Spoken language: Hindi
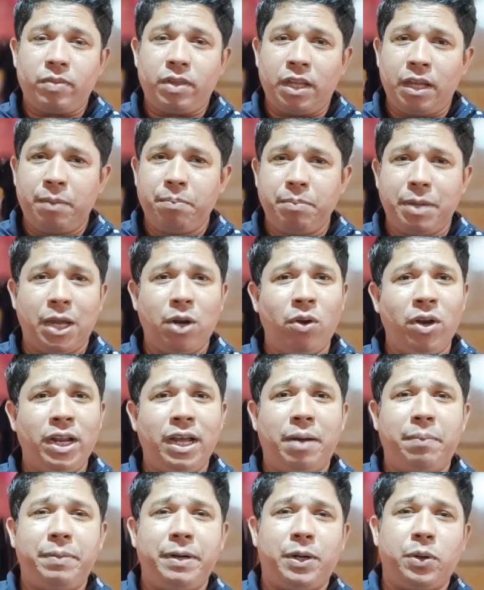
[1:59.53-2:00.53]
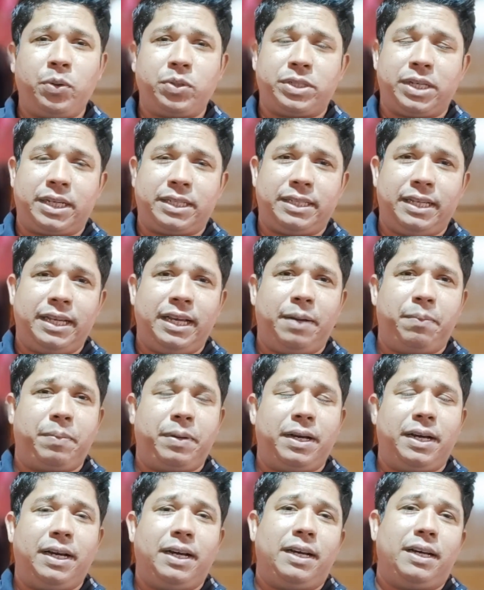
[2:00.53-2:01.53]
मैनुअली अपडेट हो सकता है
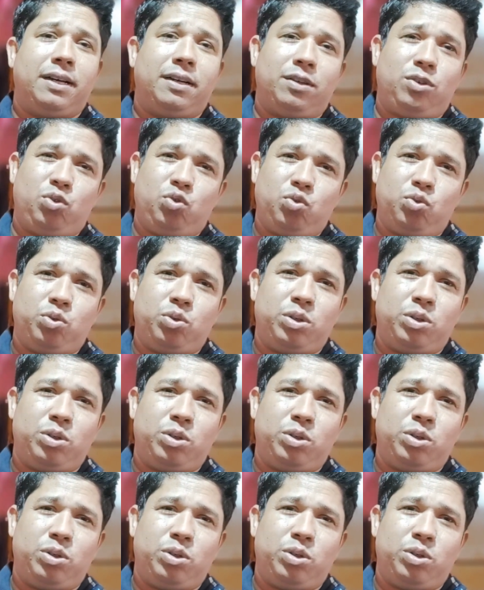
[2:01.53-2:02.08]
आपका टू